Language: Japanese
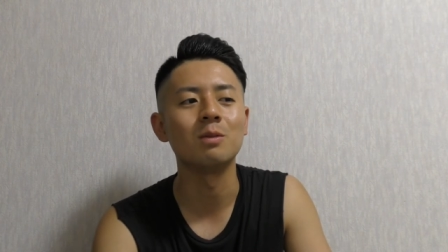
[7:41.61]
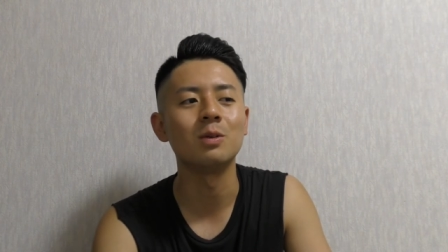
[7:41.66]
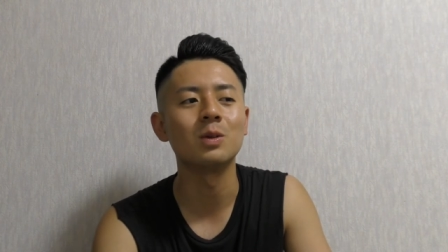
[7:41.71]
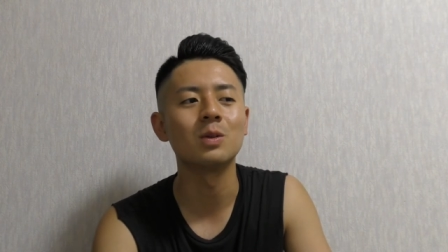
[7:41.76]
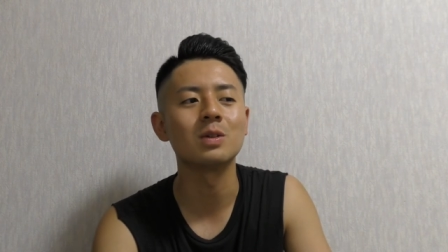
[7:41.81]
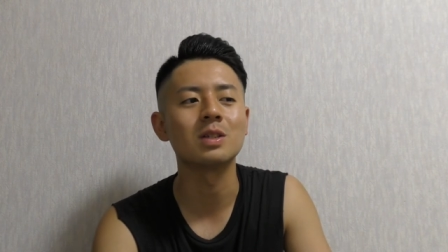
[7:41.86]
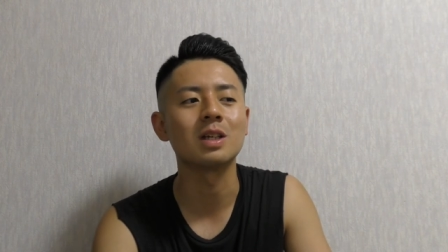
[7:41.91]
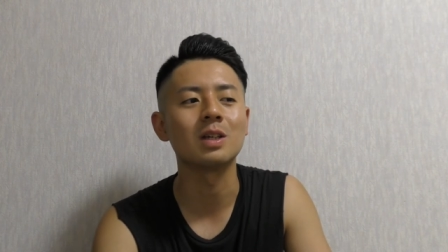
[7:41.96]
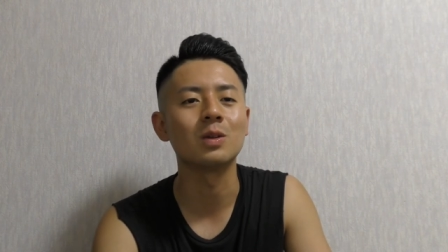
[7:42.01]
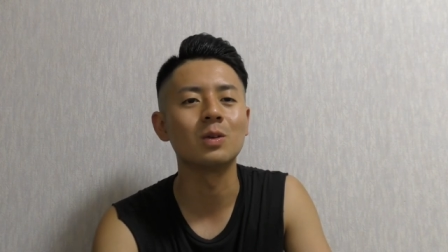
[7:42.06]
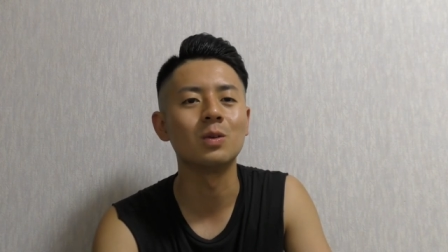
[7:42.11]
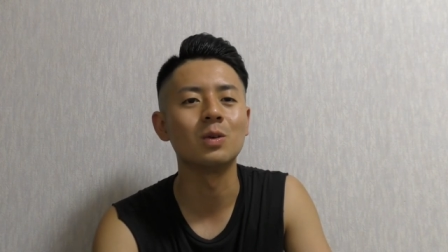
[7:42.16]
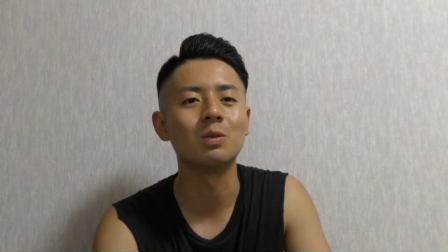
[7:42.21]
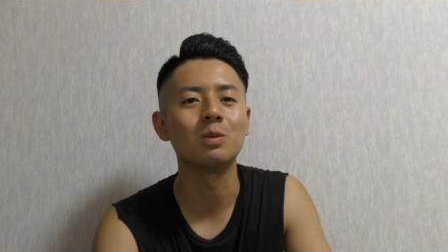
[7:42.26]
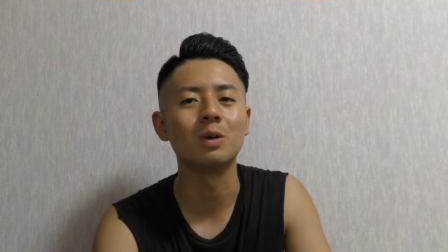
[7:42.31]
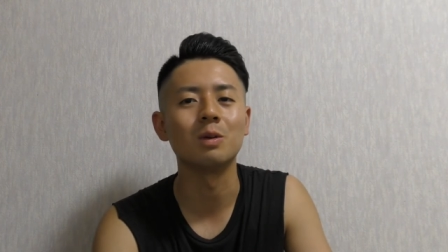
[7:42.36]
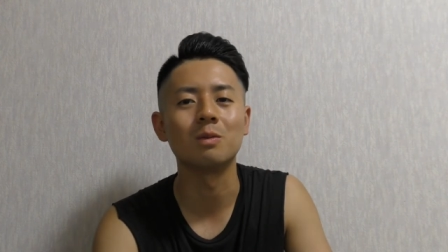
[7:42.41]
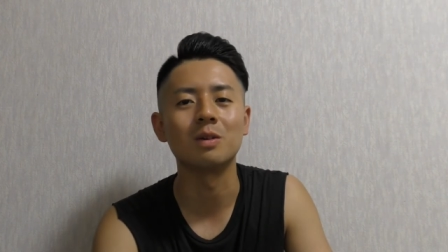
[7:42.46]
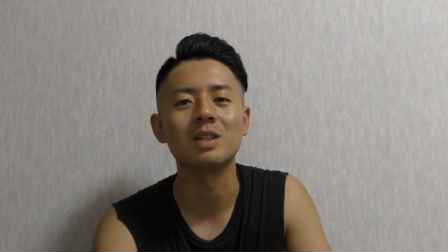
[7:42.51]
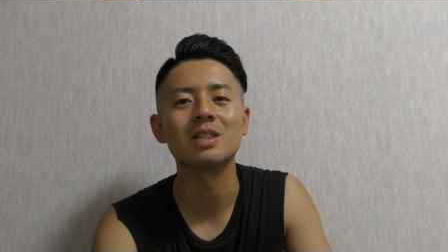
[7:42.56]
ミュートさんどう
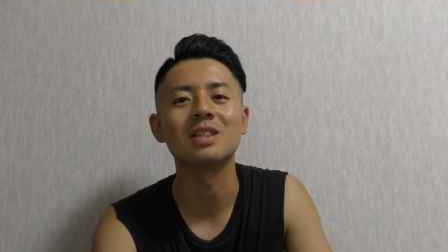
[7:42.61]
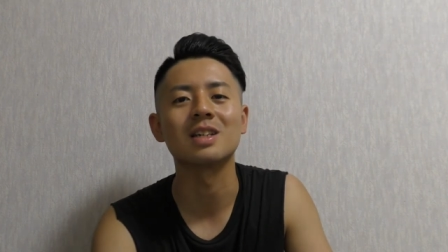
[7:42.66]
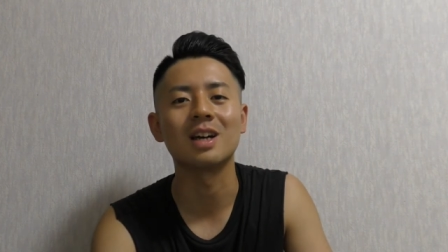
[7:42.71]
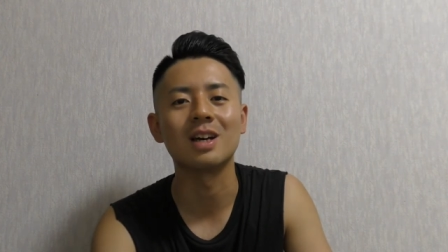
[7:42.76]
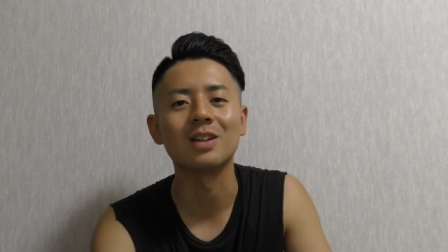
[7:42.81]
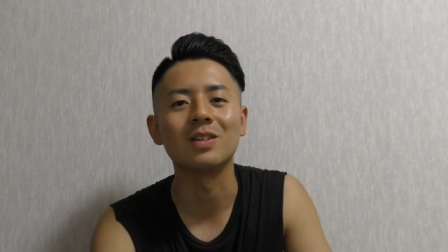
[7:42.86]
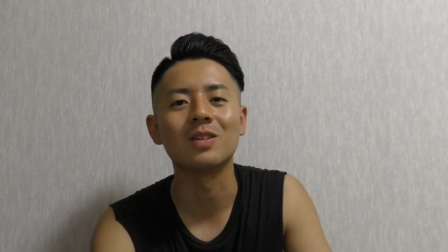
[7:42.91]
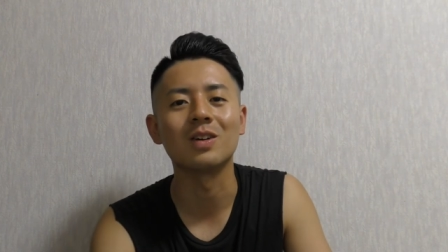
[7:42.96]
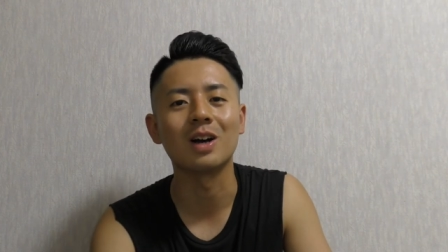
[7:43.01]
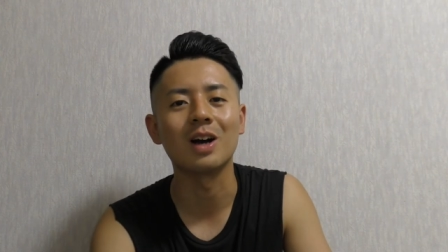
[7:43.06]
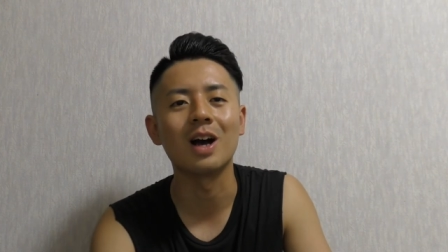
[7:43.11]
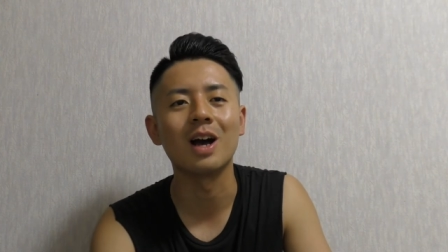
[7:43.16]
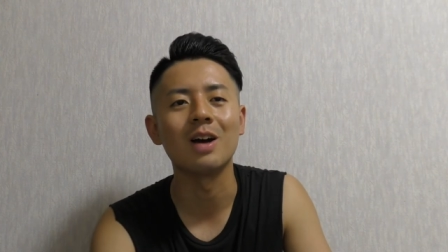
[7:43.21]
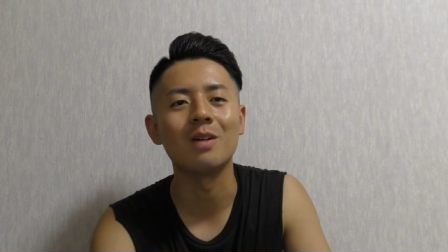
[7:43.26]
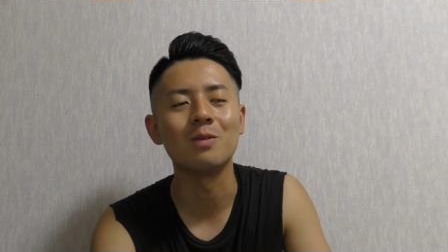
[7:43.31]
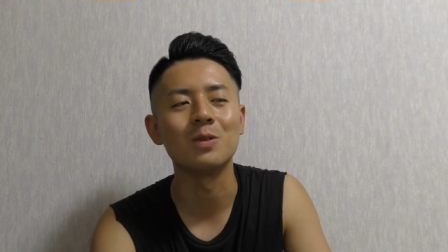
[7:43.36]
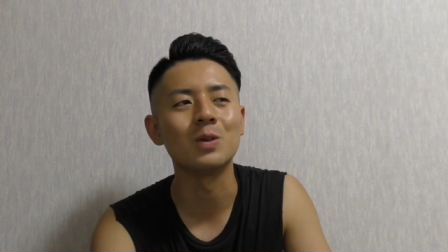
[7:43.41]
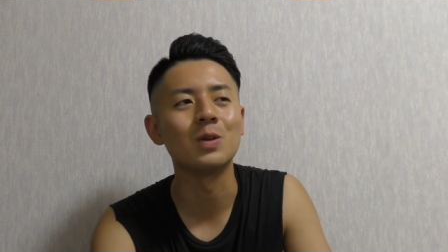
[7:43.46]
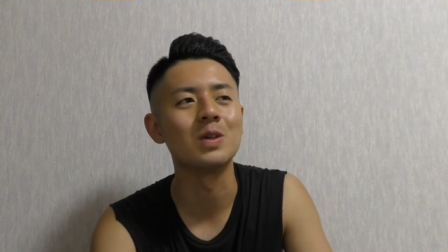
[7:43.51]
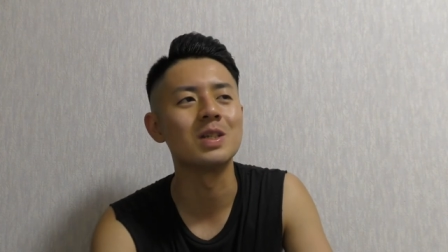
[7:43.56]
思いますかとか
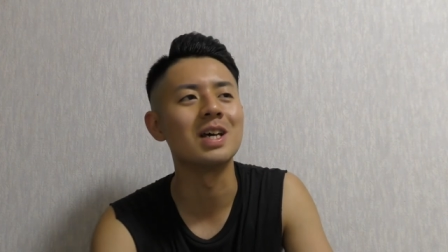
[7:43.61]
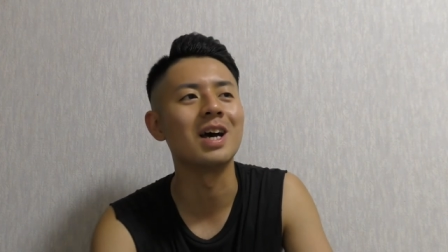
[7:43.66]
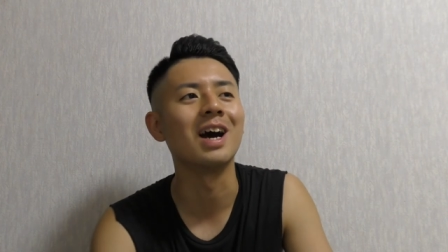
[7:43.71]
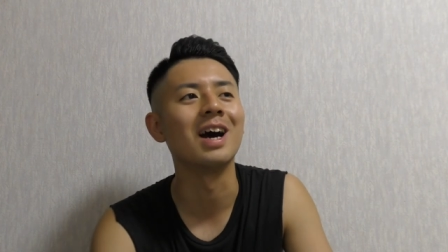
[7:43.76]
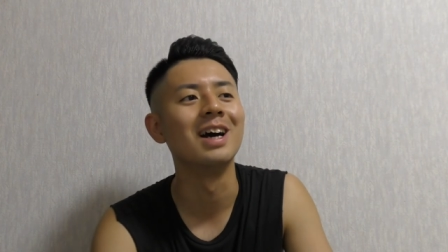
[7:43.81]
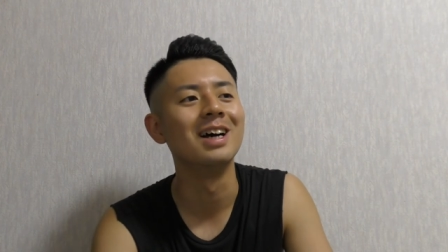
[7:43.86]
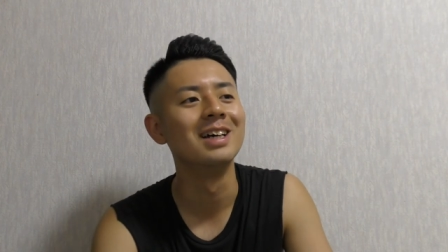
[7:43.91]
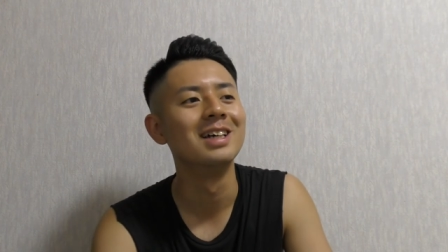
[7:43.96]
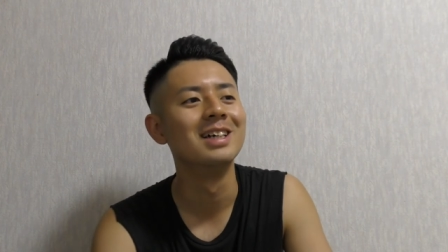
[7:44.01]
ミュートさん